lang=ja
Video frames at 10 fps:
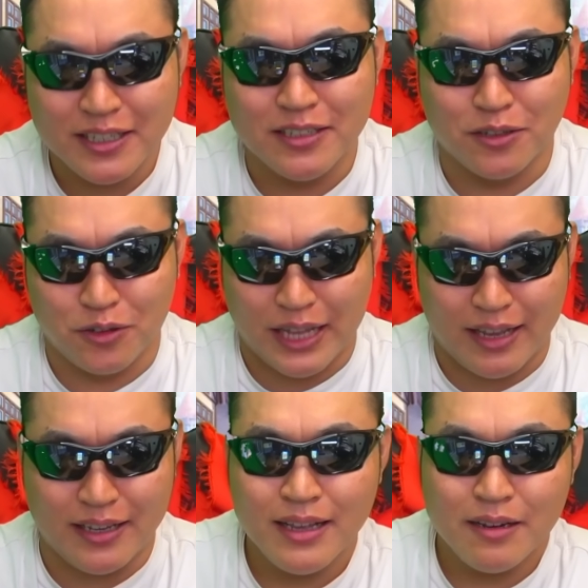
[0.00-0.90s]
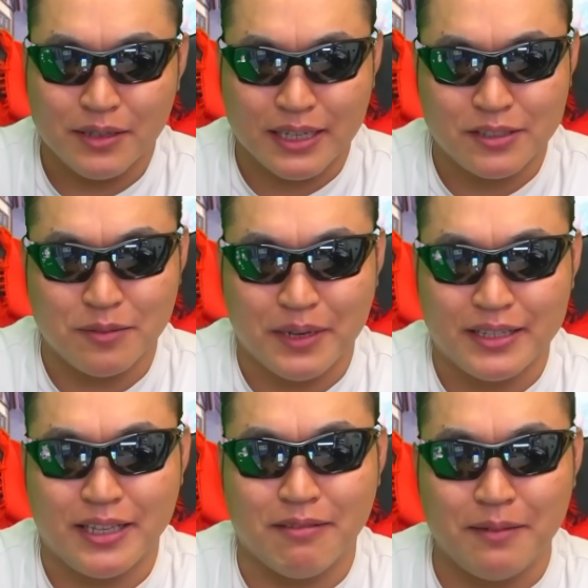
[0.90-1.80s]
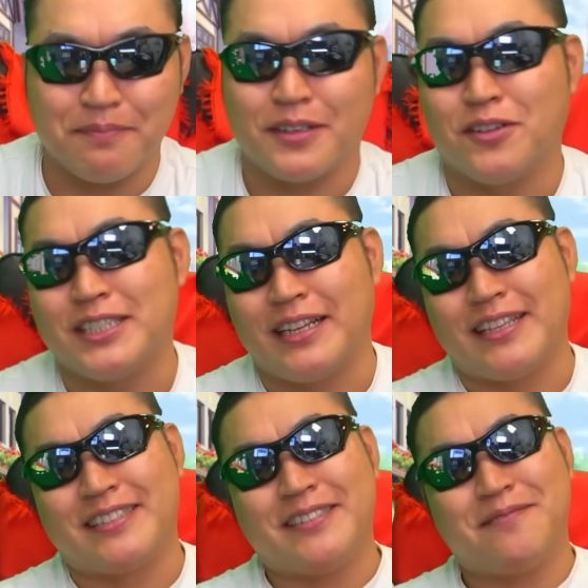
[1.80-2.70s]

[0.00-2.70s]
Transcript: いうことで、私のパーティーはこちらです。